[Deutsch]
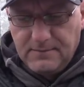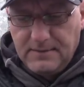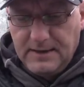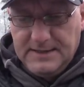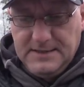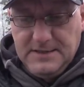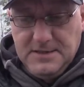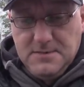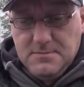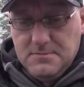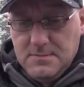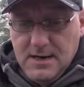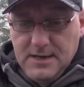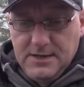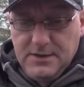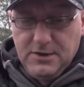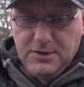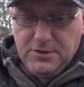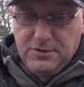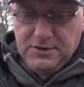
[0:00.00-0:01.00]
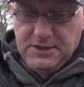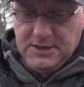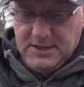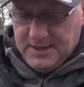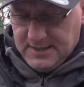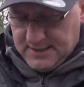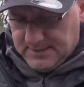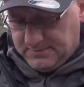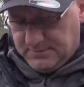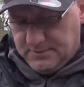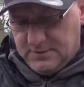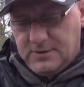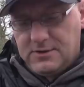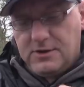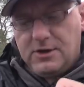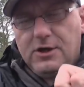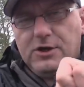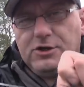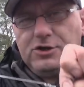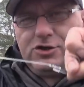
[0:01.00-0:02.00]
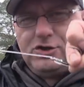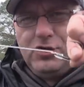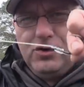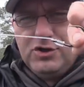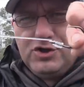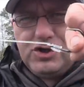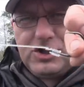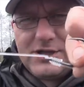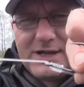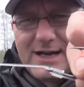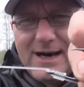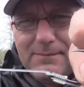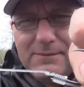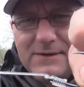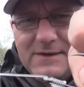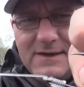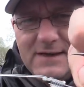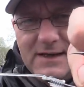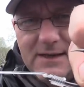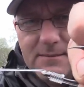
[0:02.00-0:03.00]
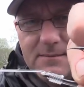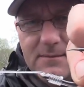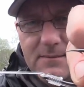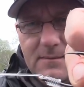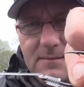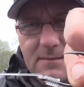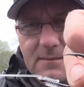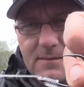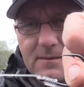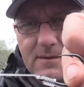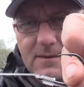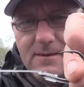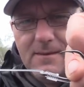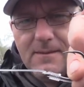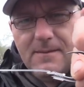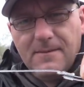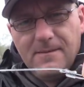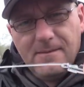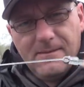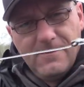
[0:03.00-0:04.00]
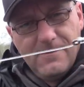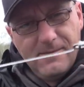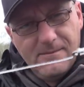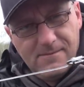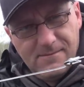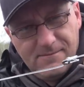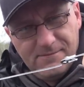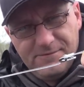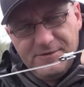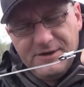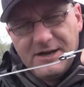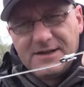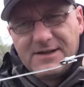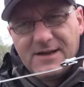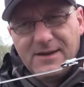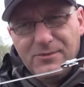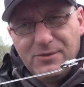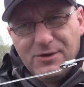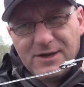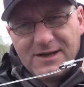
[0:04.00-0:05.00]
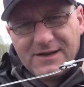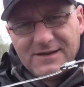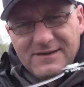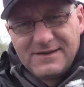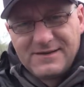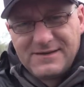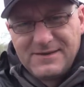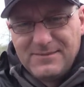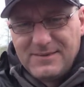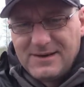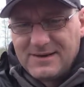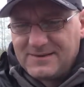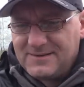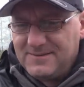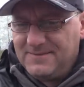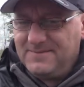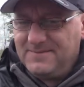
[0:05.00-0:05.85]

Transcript: Eigentlich heute noch nie gehabt. Ne? Schön stramm ziehen. Wie hat Herr Müller das jetzt gemacht?